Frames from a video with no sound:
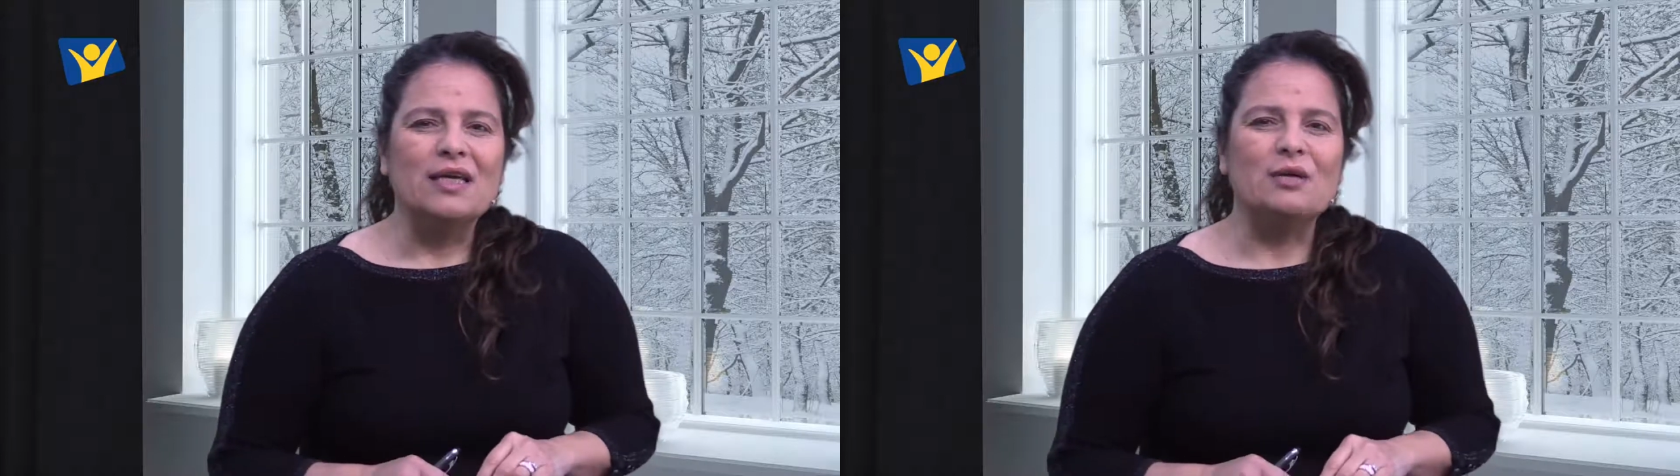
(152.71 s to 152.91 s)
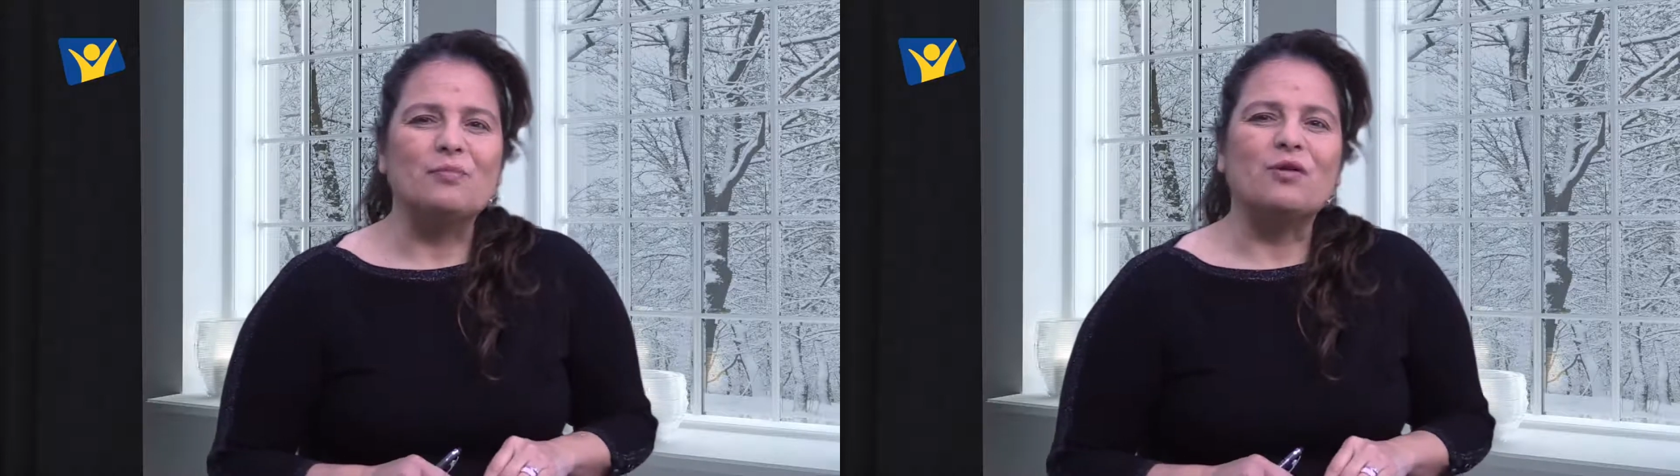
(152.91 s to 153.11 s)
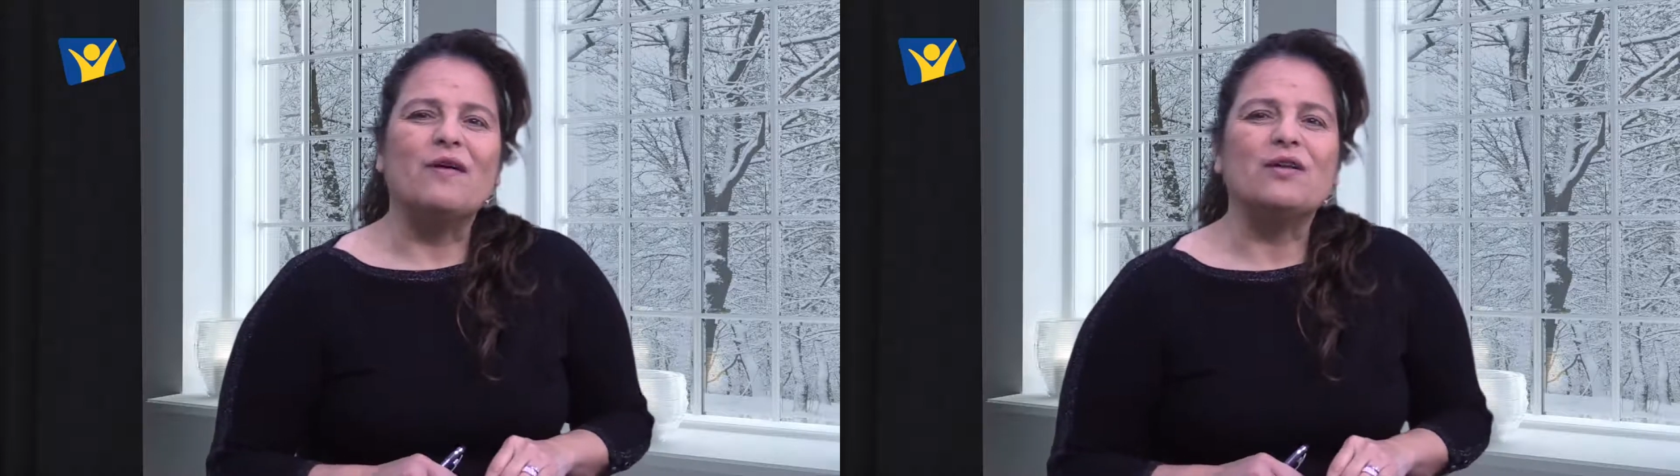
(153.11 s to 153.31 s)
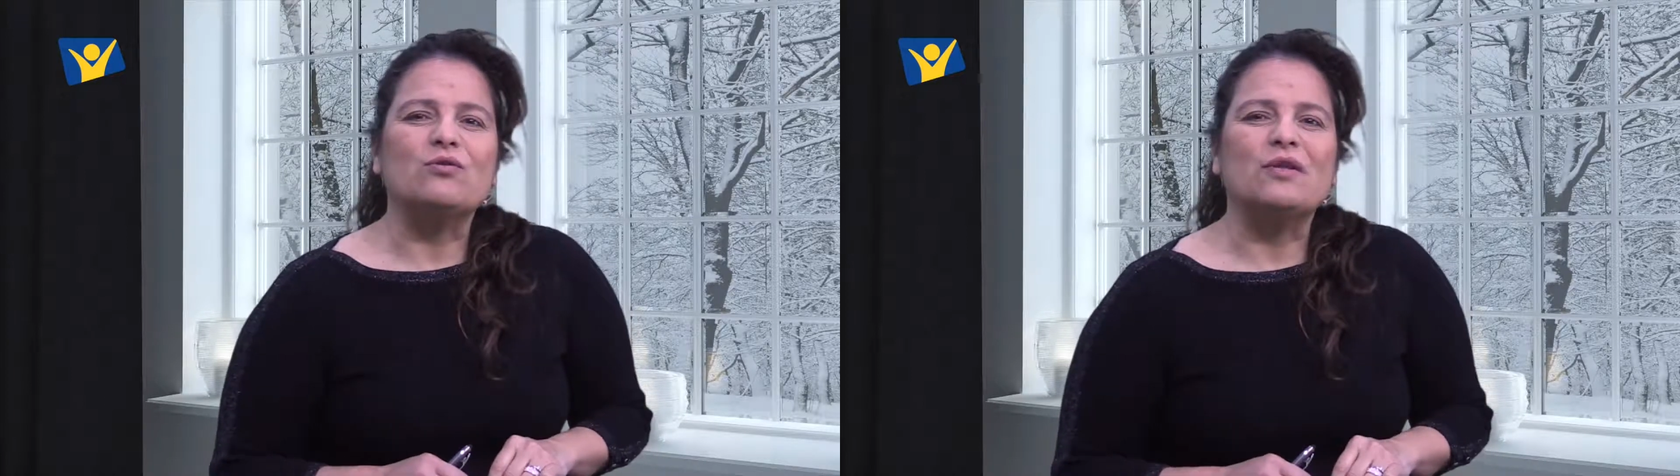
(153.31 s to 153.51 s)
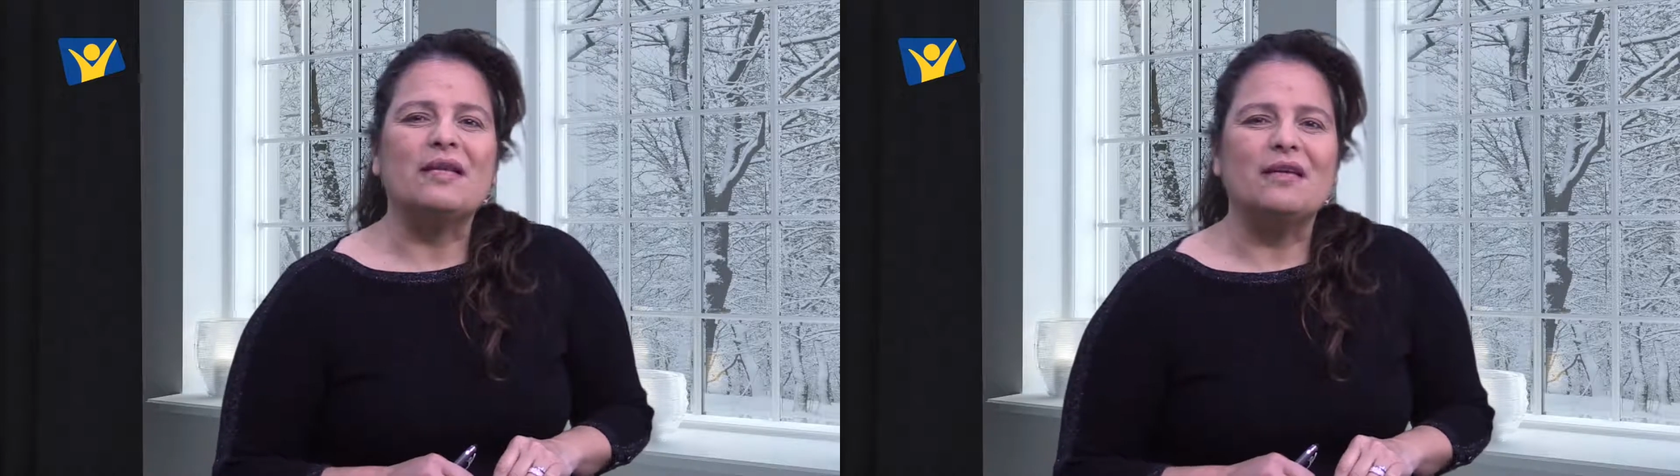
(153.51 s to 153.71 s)
e
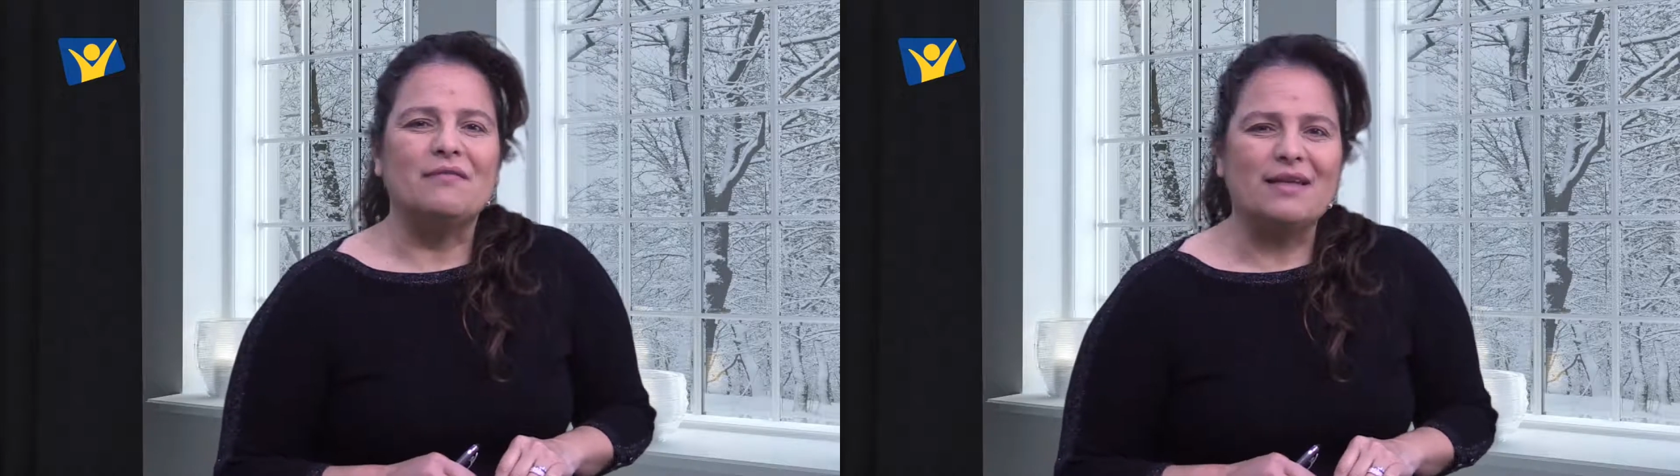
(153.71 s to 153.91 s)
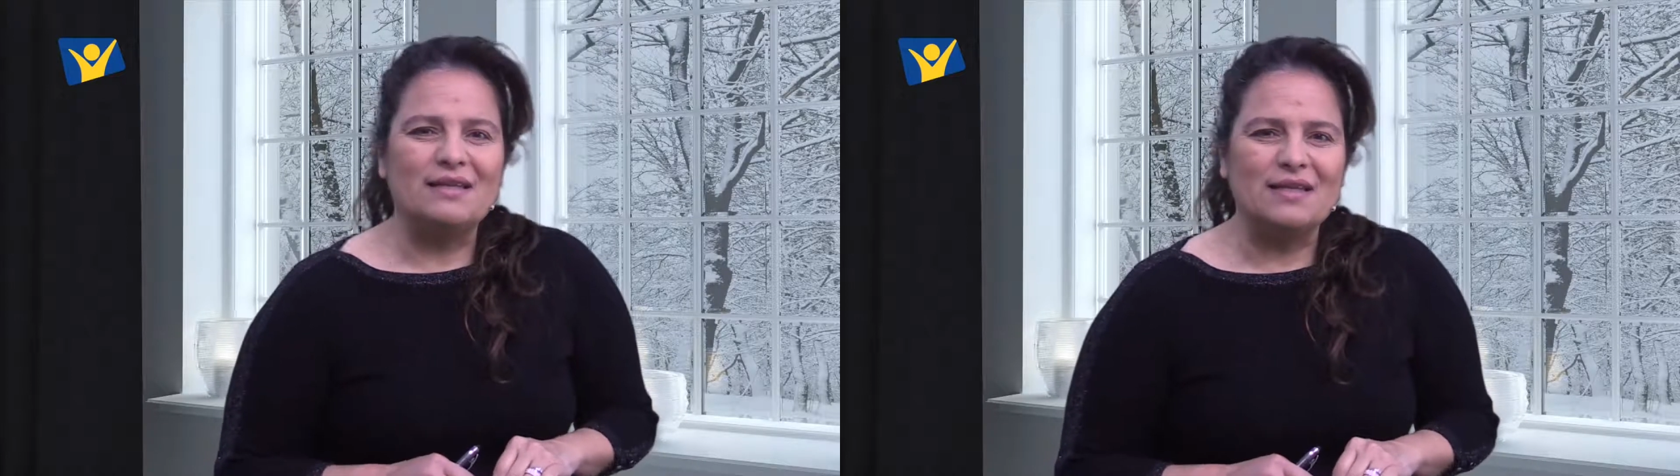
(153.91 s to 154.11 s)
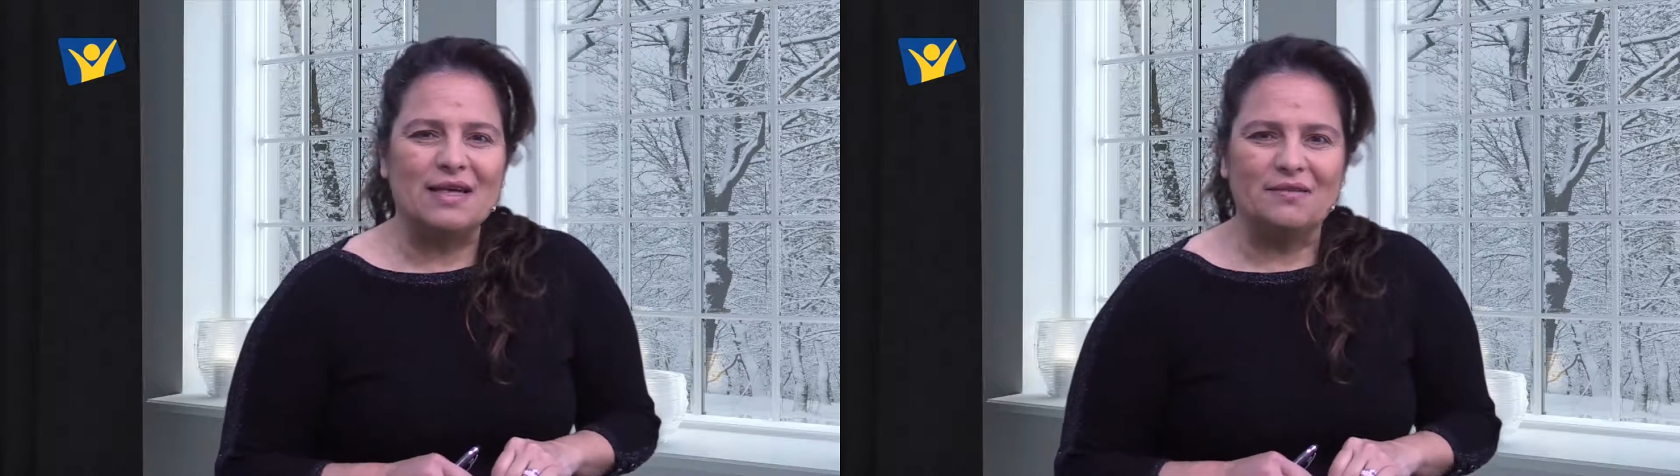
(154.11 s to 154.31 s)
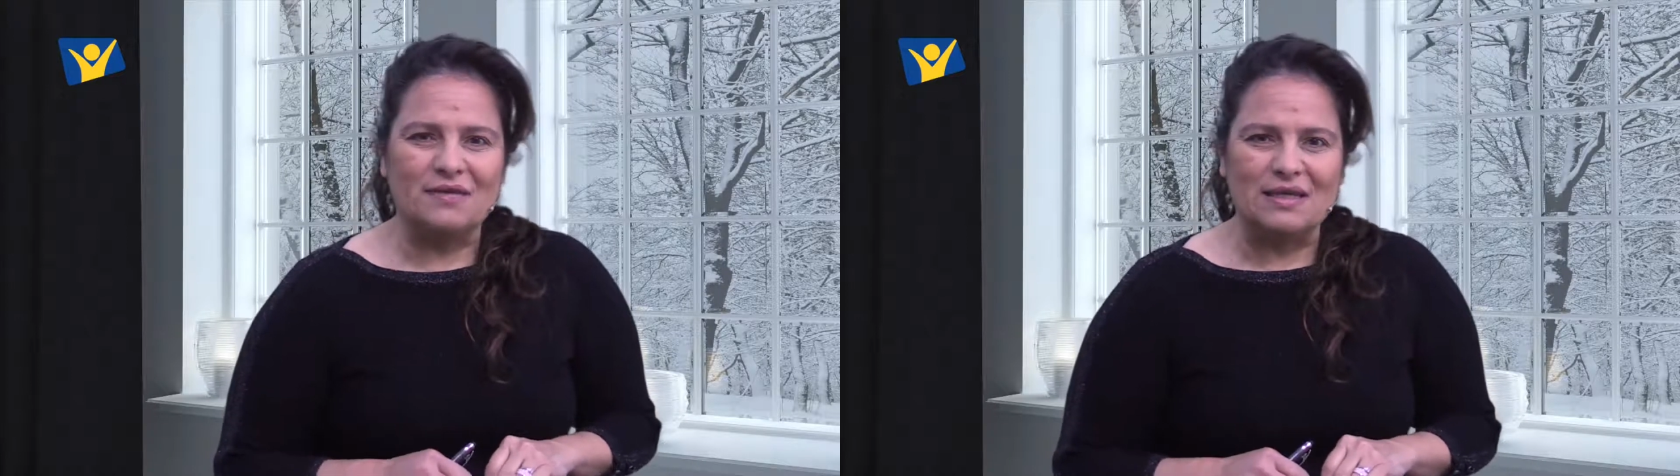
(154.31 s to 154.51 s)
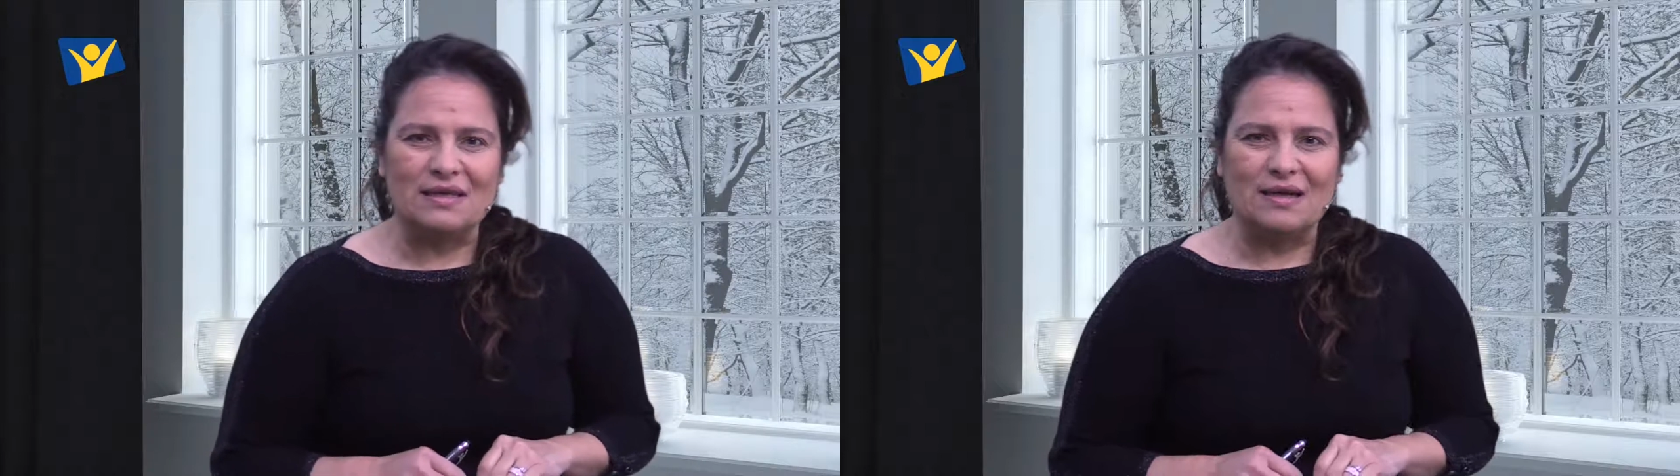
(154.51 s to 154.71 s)
provato dagli eventi della
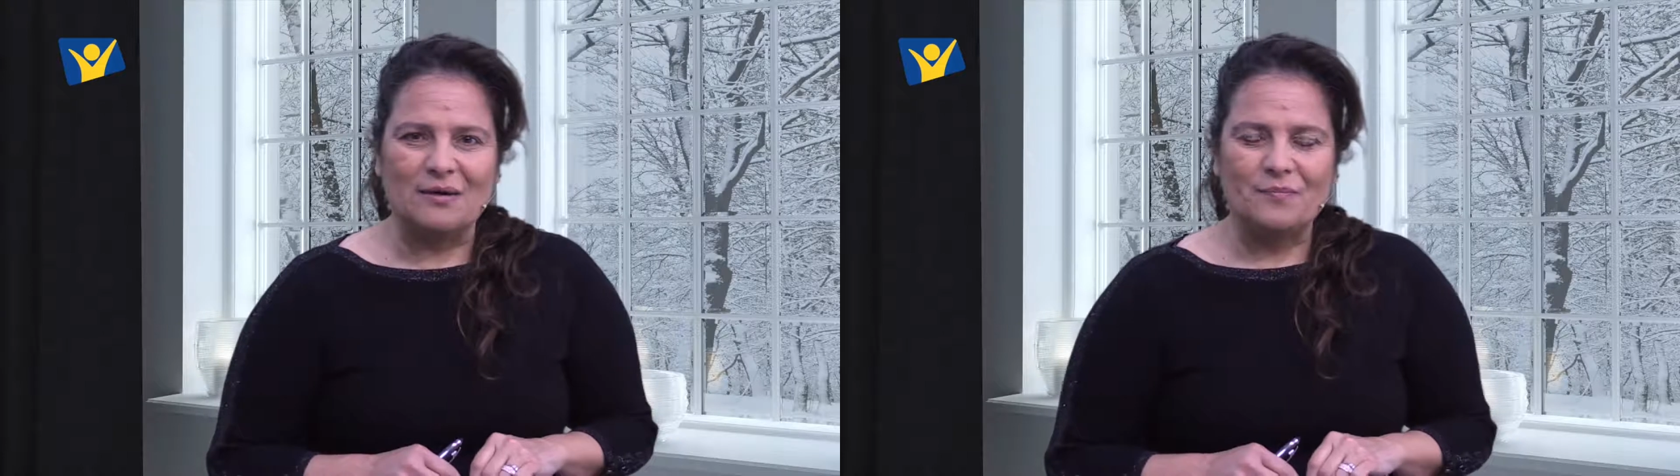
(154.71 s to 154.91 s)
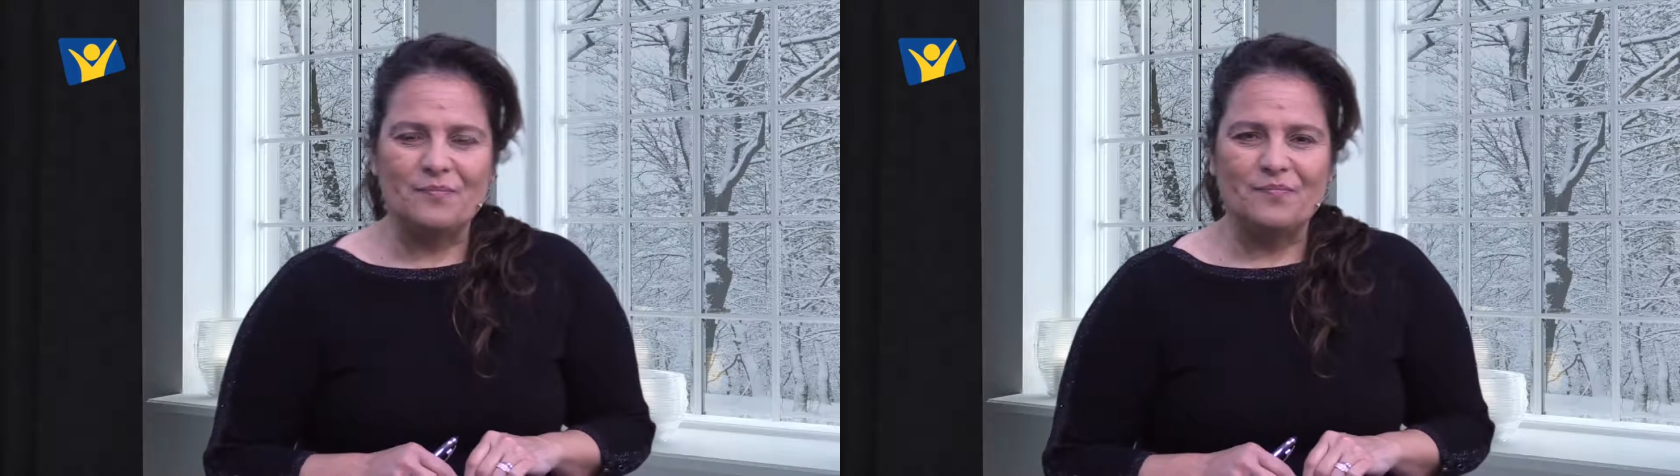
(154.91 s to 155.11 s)
vita.